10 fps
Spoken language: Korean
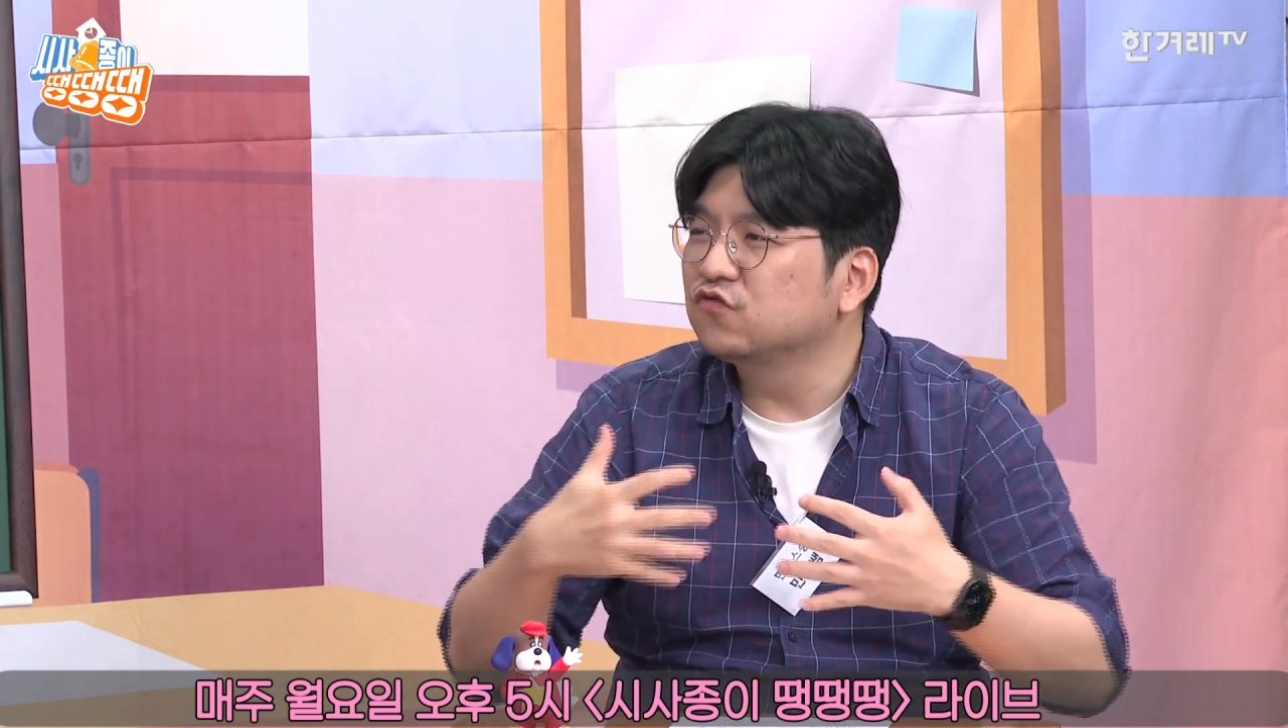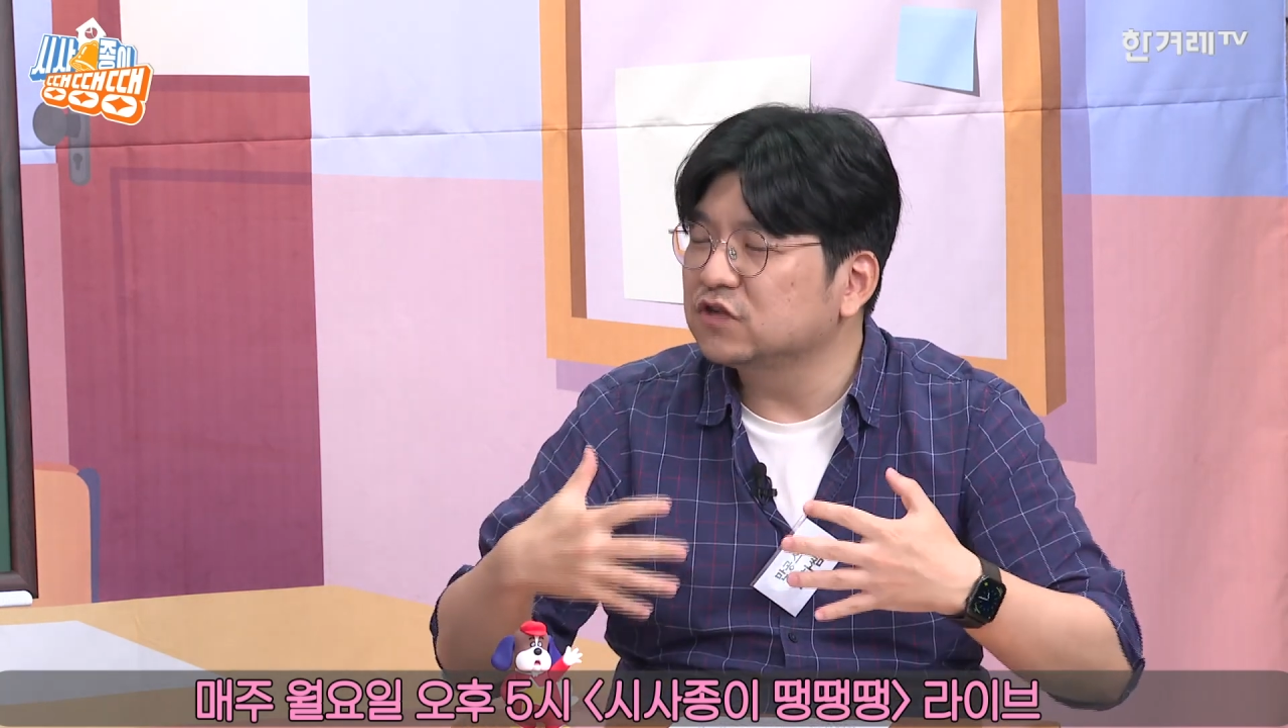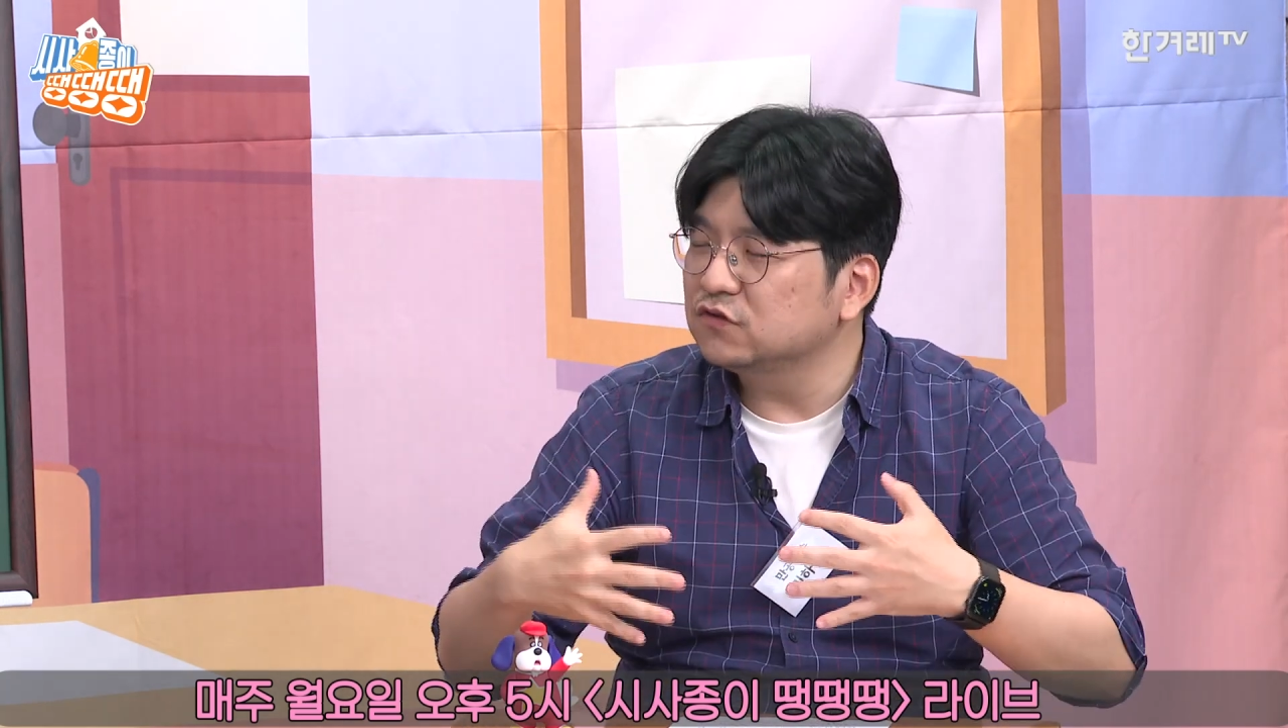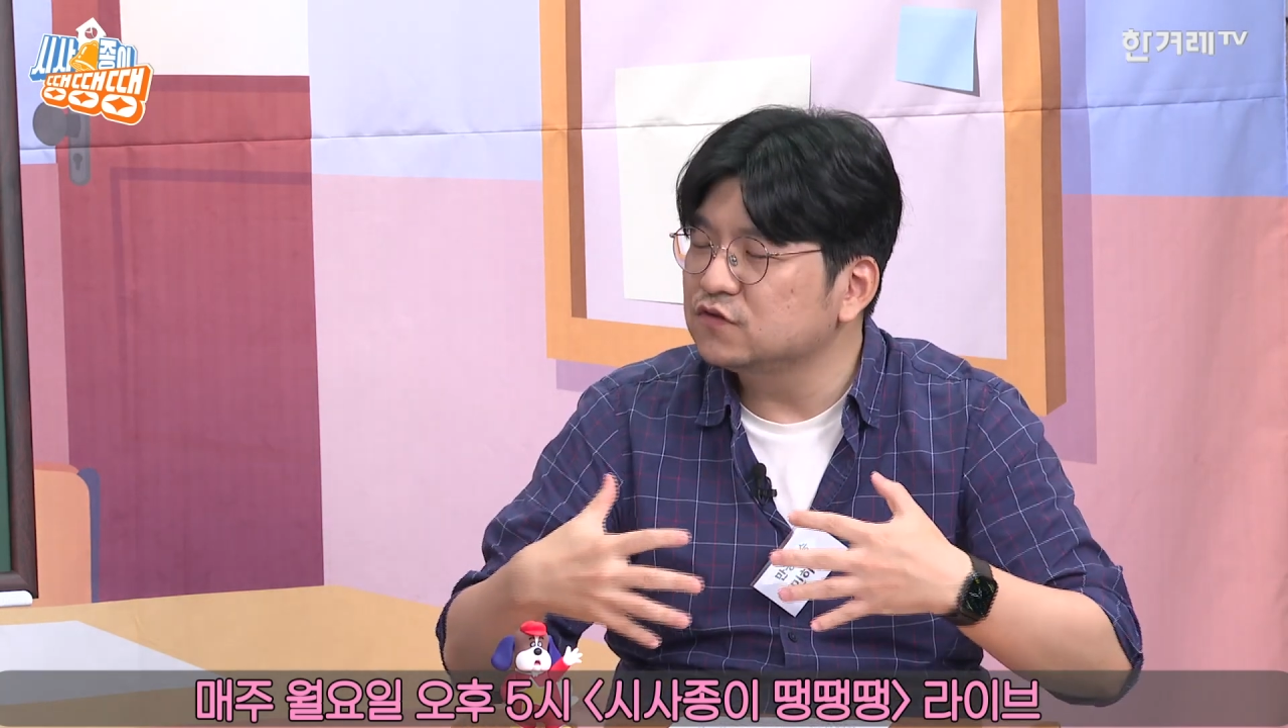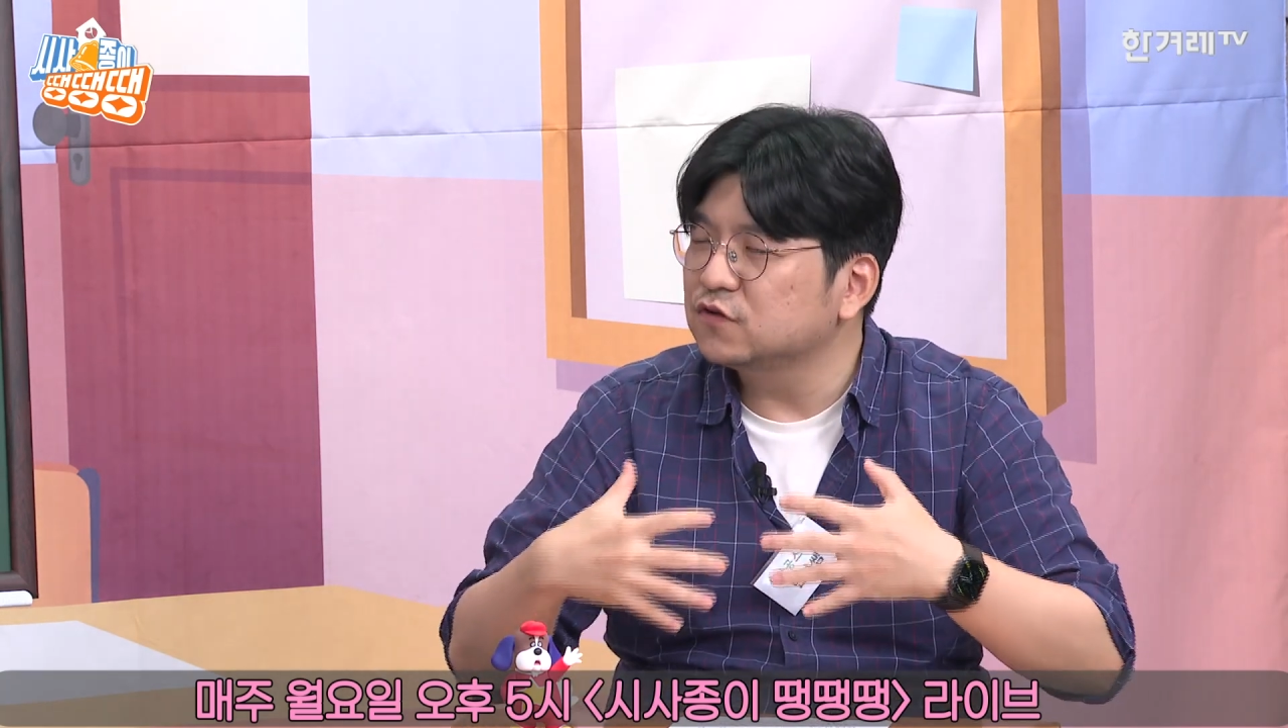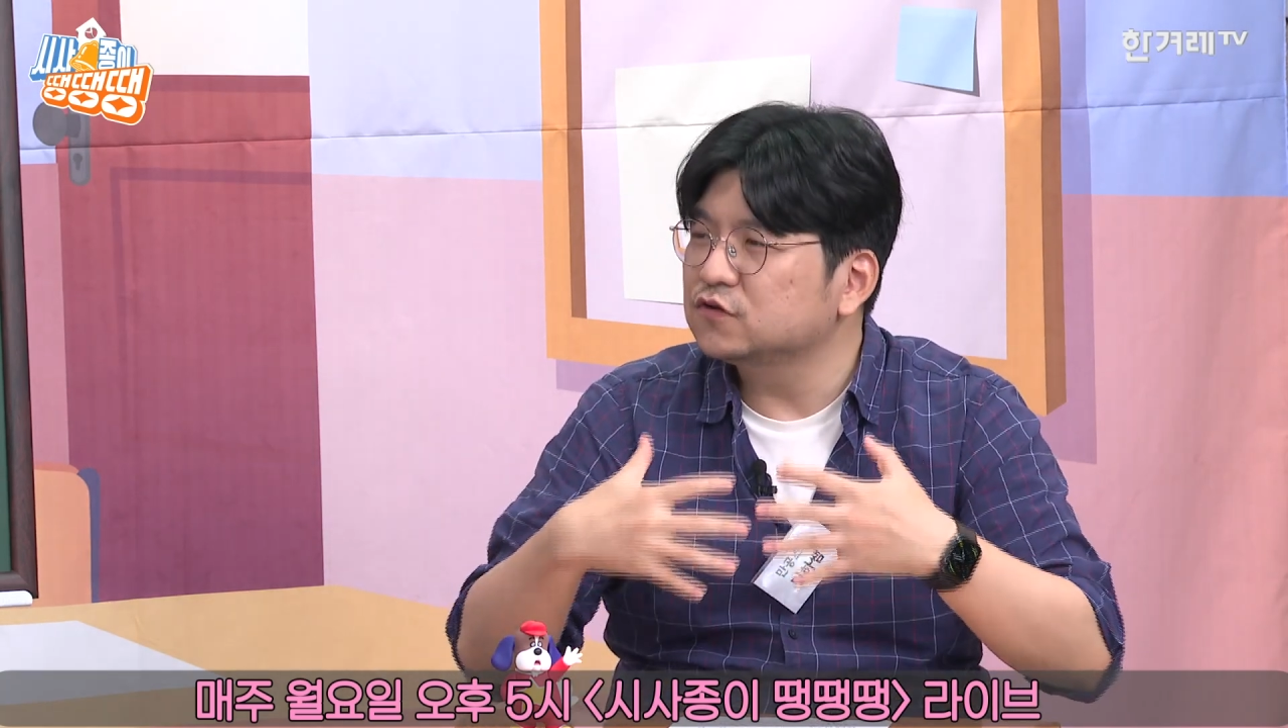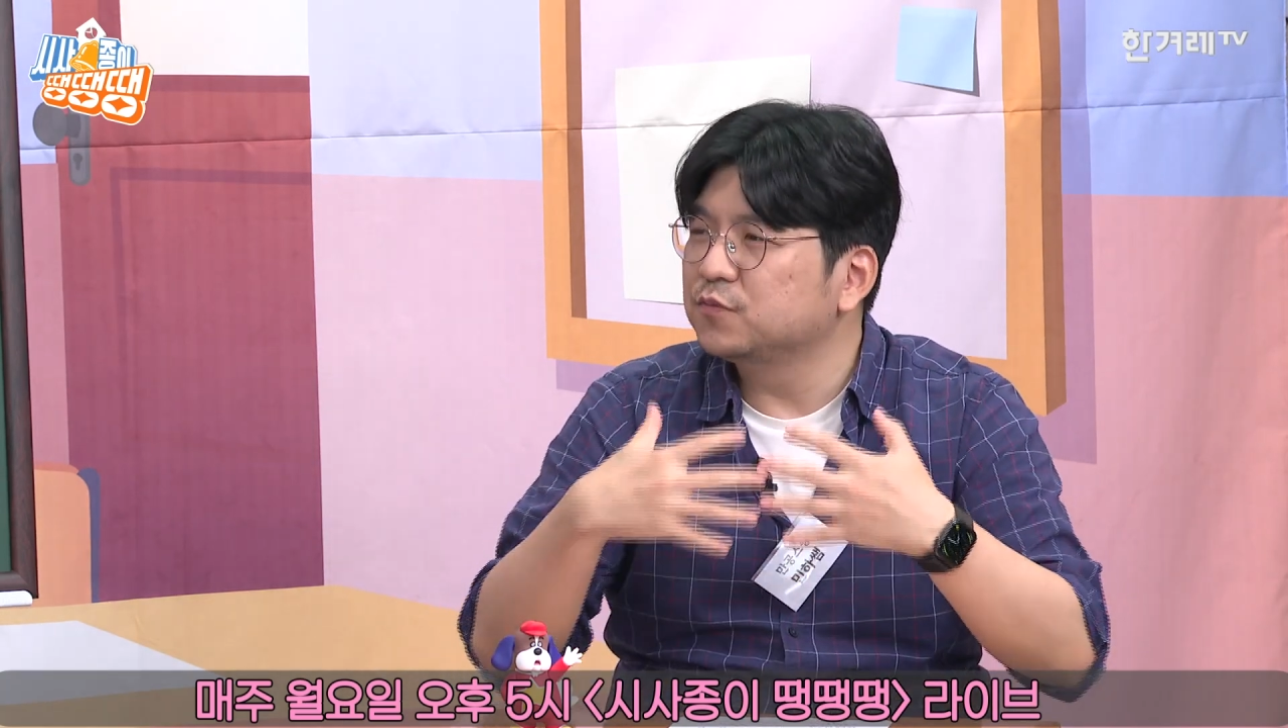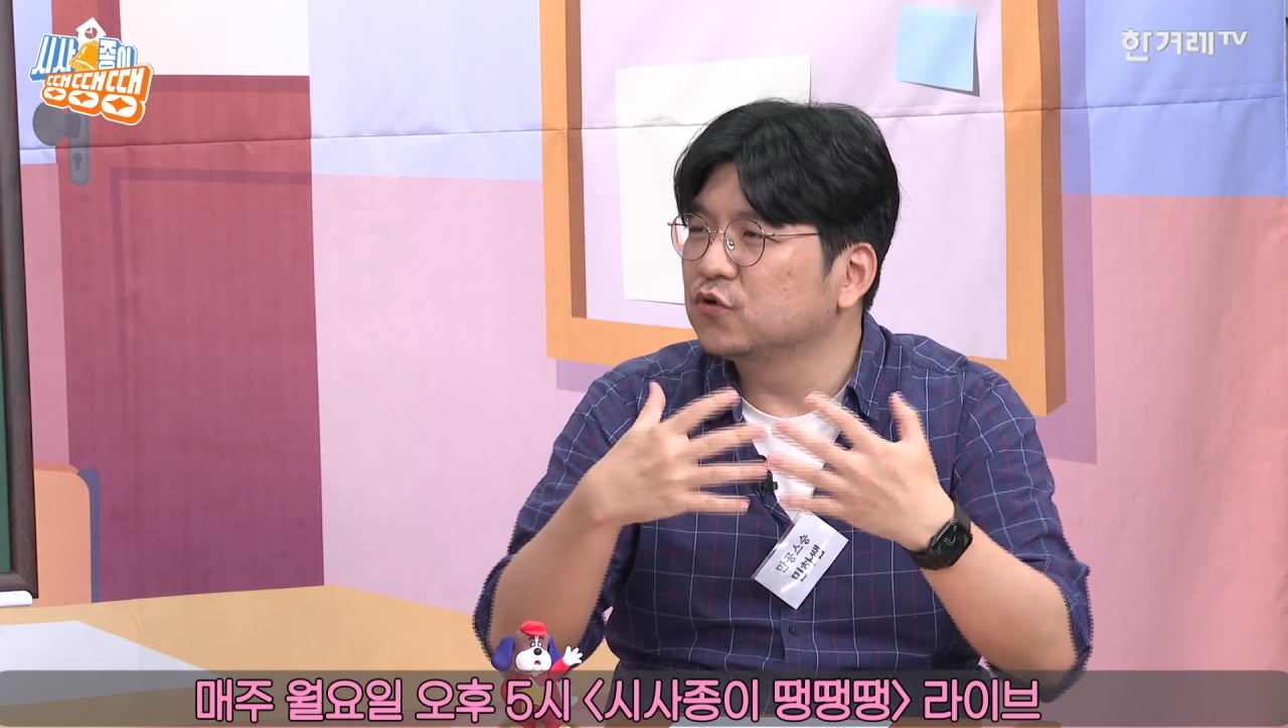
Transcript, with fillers: 국제뉴스로서